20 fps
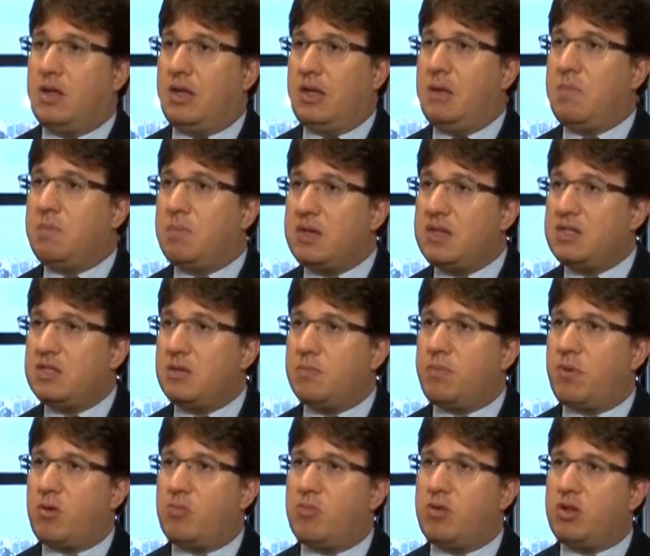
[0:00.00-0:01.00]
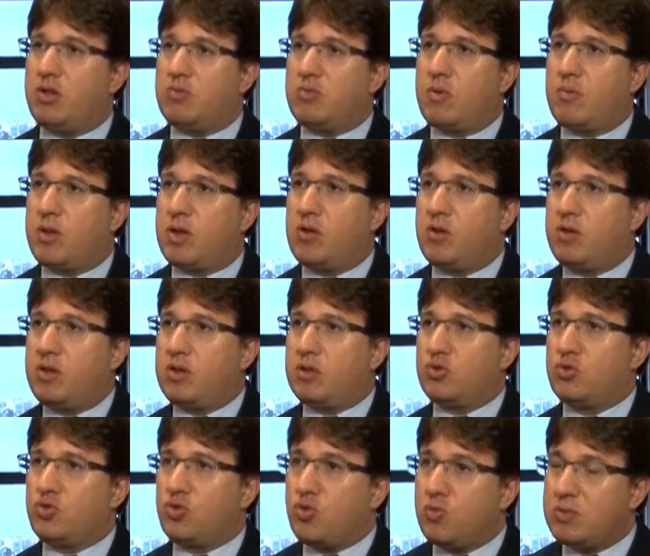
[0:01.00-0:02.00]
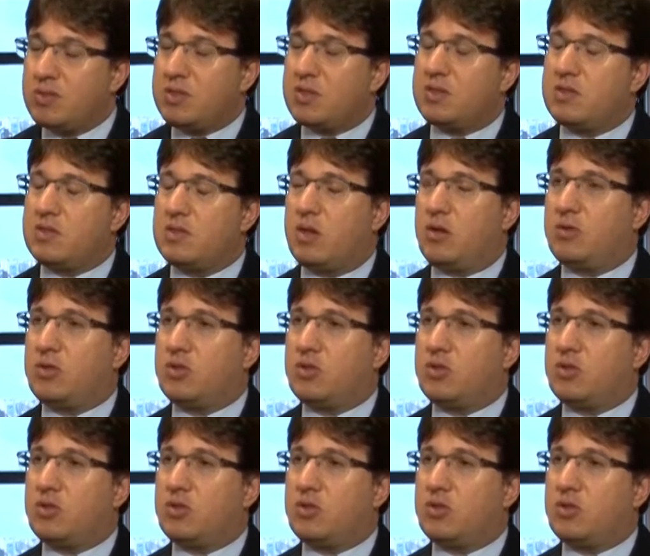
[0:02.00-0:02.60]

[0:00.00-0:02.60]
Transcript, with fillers: e, principalmente, uma melhoria substancial